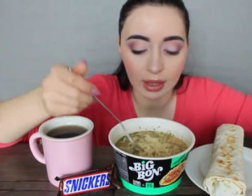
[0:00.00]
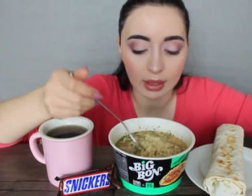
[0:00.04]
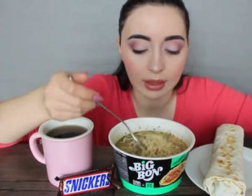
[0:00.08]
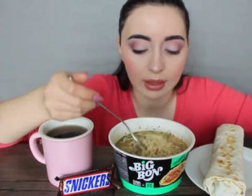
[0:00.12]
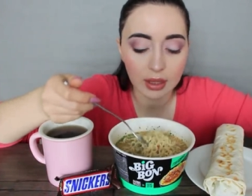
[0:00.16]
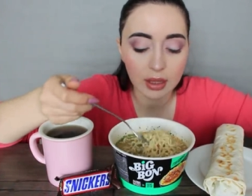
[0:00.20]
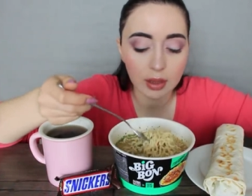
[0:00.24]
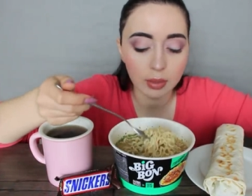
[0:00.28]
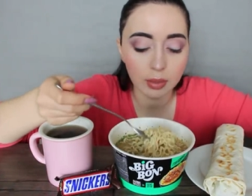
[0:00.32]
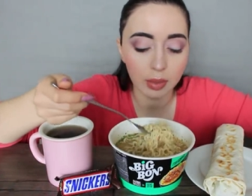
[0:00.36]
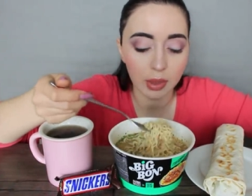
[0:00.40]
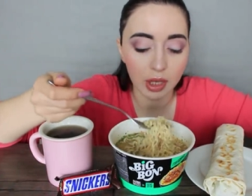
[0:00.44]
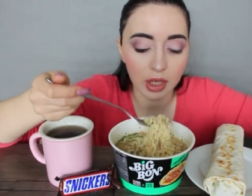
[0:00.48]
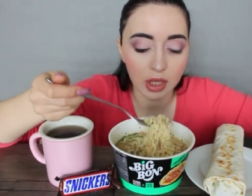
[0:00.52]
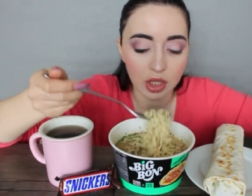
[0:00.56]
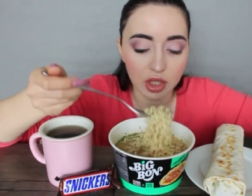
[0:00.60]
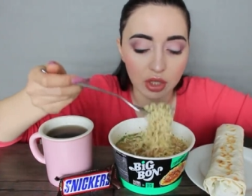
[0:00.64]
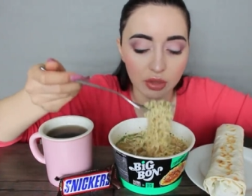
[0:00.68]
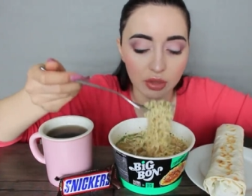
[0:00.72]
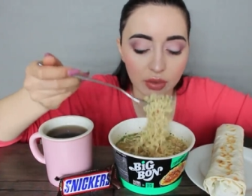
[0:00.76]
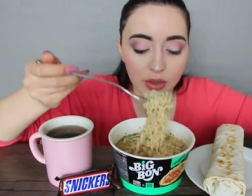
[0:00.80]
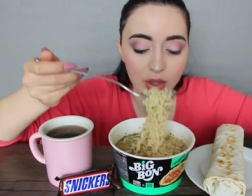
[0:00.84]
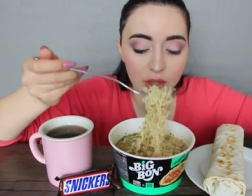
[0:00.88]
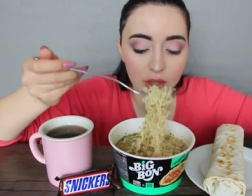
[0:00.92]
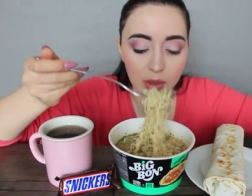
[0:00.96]
Она
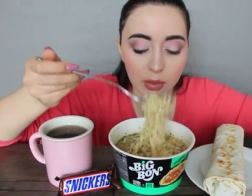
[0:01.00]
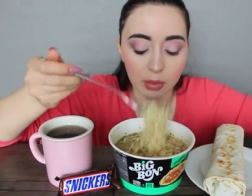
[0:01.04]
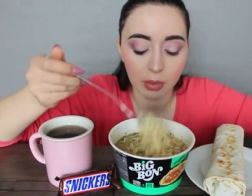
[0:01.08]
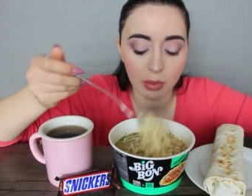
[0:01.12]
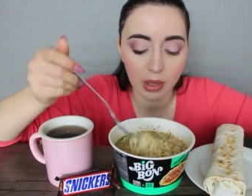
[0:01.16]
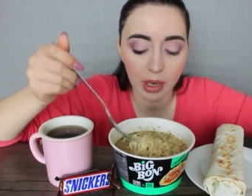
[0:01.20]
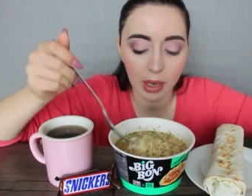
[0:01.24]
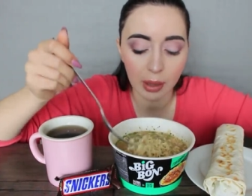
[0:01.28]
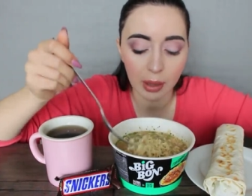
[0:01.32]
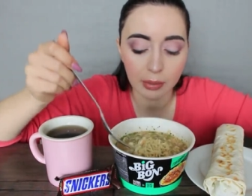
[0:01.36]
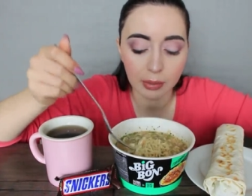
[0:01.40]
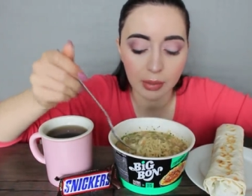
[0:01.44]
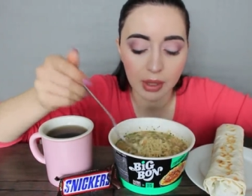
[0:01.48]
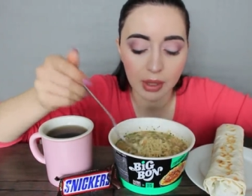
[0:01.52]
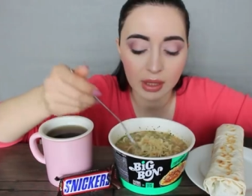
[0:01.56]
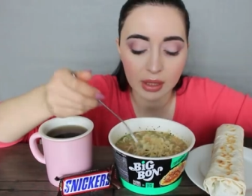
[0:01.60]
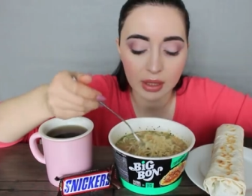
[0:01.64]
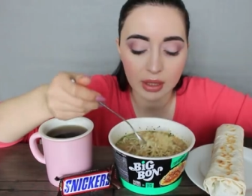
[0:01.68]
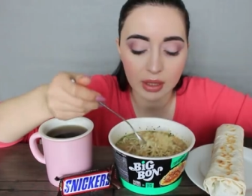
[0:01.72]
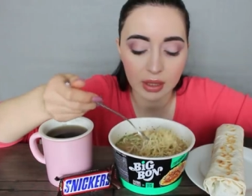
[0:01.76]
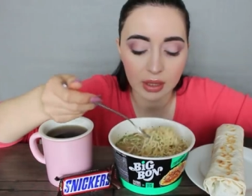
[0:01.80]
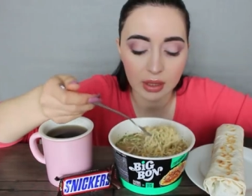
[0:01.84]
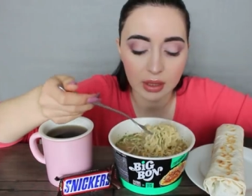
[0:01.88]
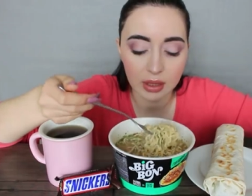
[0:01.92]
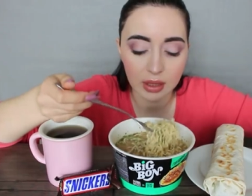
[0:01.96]
спрашивает про
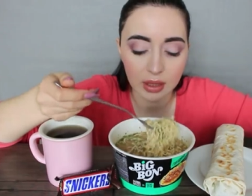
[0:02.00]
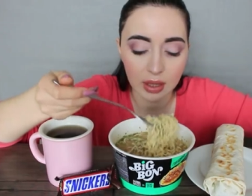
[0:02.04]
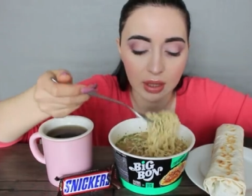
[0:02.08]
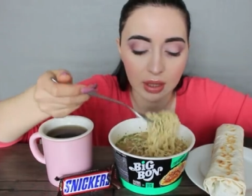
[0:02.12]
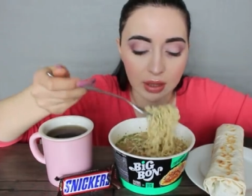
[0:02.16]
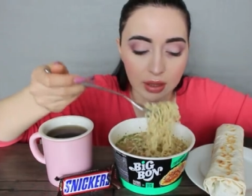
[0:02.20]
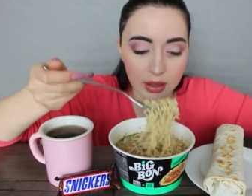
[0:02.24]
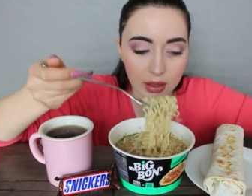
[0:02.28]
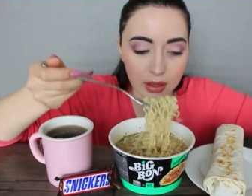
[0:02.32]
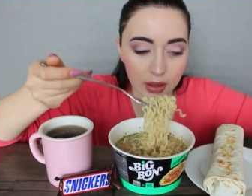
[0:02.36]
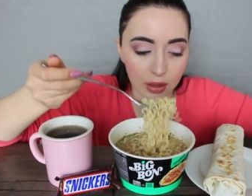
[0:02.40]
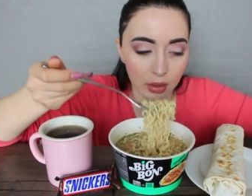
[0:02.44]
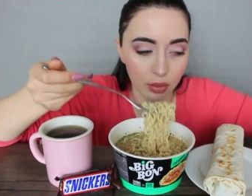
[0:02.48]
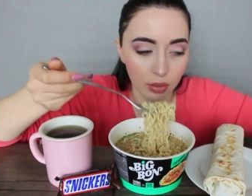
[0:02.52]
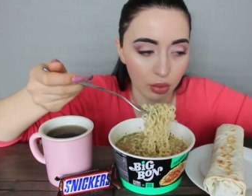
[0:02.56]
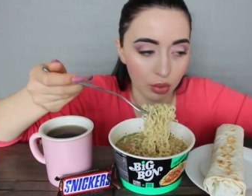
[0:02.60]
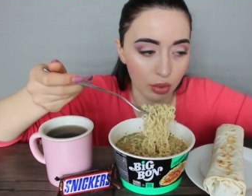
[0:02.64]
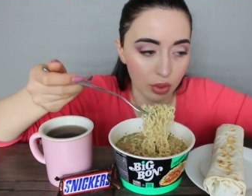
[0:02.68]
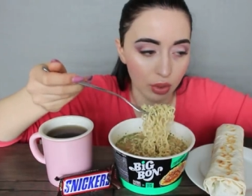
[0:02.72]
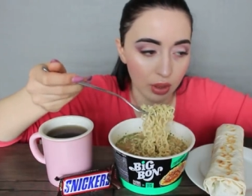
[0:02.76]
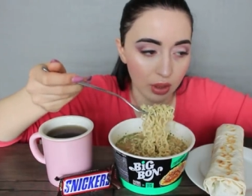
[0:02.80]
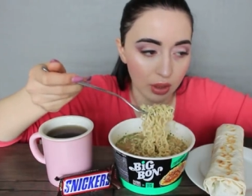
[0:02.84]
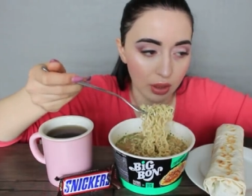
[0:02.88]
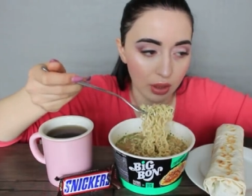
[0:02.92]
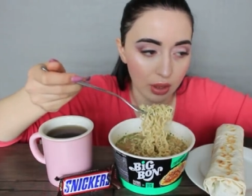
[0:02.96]
медиа-сети,
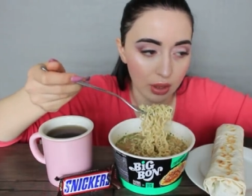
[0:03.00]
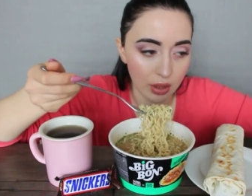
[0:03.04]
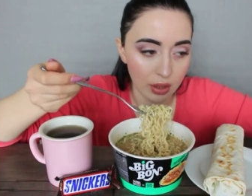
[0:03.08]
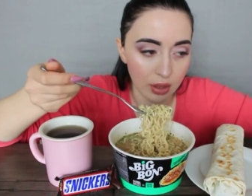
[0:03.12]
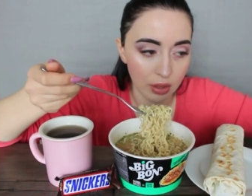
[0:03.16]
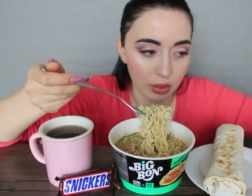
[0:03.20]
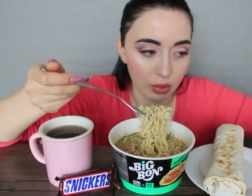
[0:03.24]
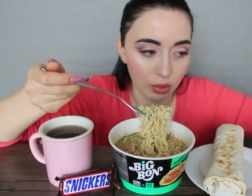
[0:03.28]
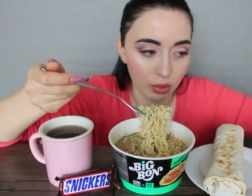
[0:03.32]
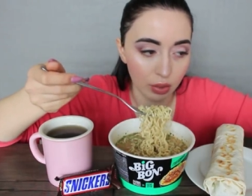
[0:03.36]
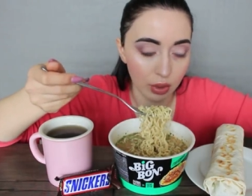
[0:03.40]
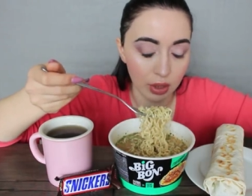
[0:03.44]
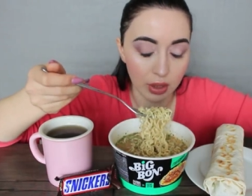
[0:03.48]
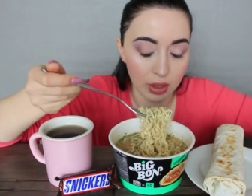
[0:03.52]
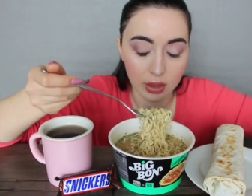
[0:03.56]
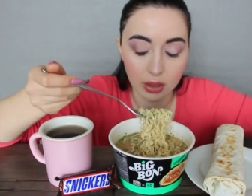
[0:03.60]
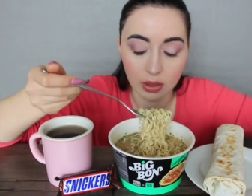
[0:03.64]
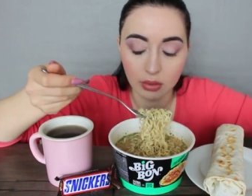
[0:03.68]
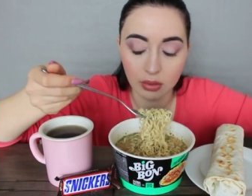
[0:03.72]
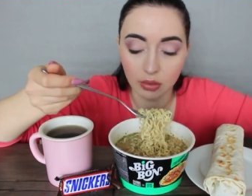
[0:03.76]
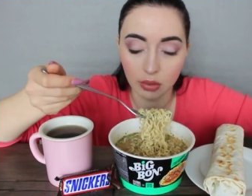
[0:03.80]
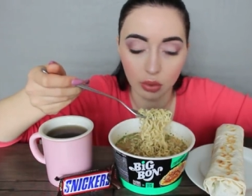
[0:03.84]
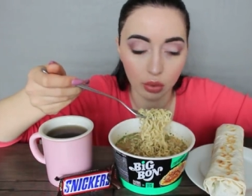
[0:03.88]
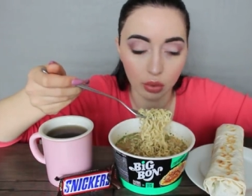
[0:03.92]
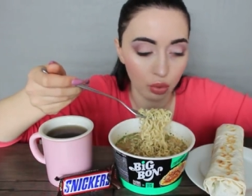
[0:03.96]
которые есть у нас
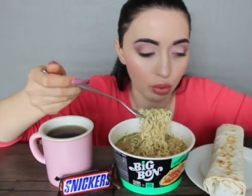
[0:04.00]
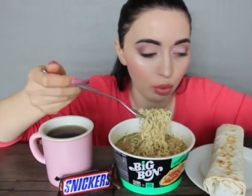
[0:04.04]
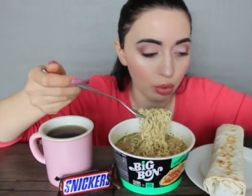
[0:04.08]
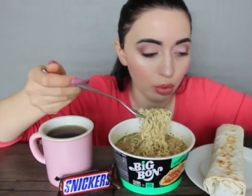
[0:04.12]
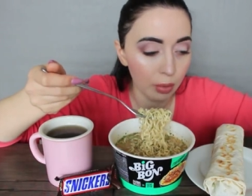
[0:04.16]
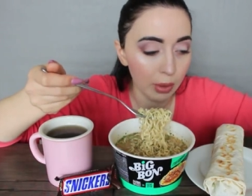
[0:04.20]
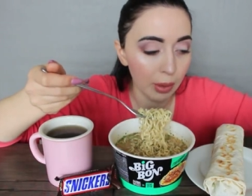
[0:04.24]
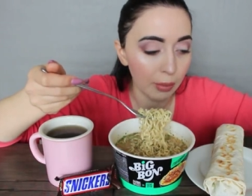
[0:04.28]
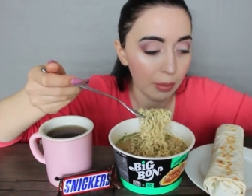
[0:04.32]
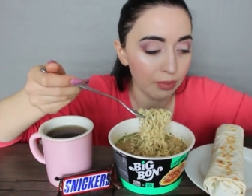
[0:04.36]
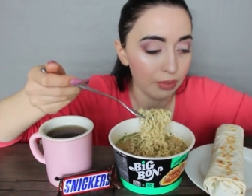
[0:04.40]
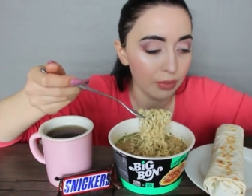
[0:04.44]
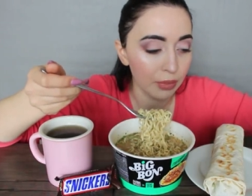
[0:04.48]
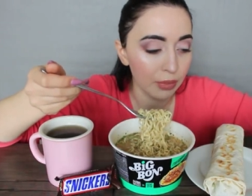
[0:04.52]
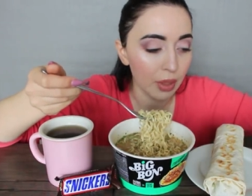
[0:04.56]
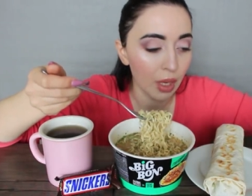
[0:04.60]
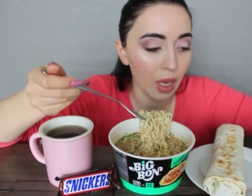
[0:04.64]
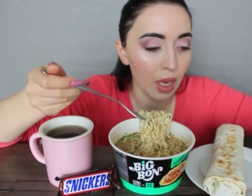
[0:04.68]
в Ютубе.